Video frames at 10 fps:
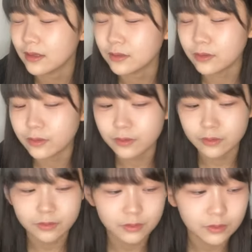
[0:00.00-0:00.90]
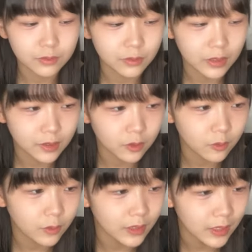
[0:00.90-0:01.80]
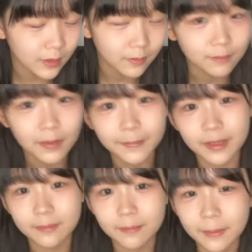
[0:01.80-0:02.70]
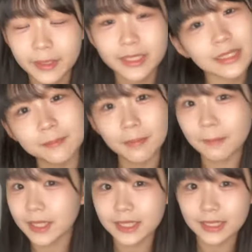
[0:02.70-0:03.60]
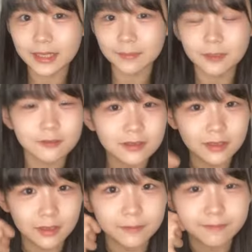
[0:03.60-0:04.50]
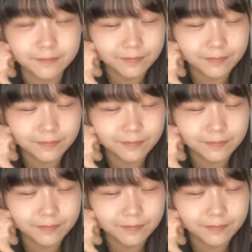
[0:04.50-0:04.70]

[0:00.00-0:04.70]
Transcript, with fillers: そうちょっとね今日はねママママにきママに聞いてみるって言って